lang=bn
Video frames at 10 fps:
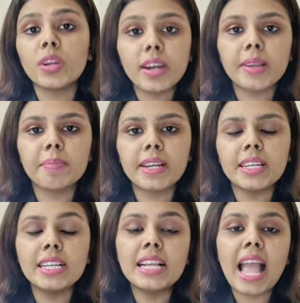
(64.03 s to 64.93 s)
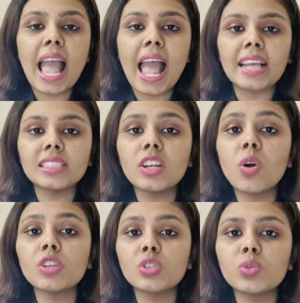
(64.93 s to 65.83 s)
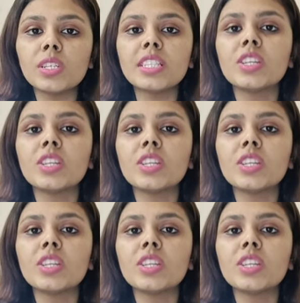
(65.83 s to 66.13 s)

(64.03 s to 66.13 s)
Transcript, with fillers: মনে রাখবেন অ্যাজ আ ল স্টুডেন্ট